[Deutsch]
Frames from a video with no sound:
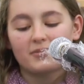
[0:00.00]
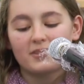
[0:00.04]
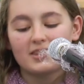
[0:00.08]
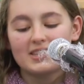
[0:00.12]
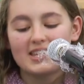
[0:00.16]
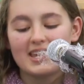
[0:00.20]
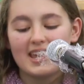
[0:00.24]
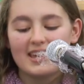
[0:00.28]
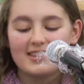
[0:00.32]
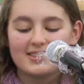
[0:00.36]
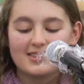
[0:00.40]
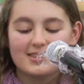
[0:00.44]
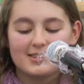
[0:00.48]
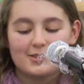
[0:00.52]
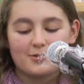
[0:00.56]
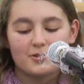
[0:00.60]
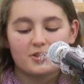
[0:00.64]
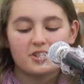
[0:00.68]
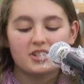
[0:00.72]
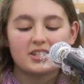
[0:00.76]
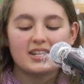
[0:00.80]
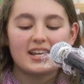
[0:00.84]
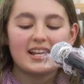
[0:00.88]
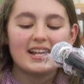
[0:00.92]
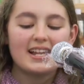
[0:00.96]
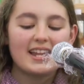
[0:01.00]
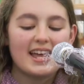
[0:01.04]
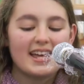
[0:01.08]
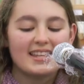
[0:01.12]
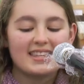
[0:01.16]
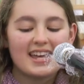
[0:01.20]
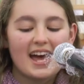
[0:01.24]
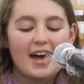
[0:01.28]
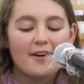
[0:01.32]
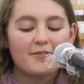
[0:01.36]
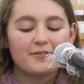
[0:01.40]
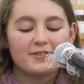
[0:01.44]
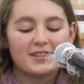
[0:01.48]
Sie ist zu still, er
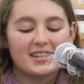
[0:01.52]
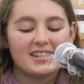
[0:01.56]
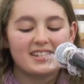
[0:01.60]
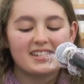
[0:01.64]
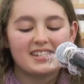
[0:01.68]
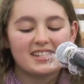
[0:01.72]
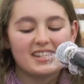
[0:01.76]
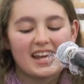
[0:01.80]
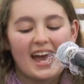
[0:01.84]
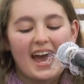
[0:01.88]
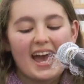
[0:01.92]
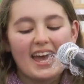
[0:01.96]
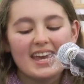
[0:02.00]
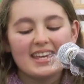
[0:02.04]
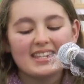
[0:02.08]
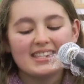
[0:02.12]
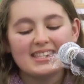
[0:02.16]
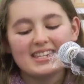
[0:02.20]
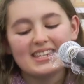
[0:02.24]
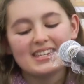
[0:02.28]
darf nicht schreien,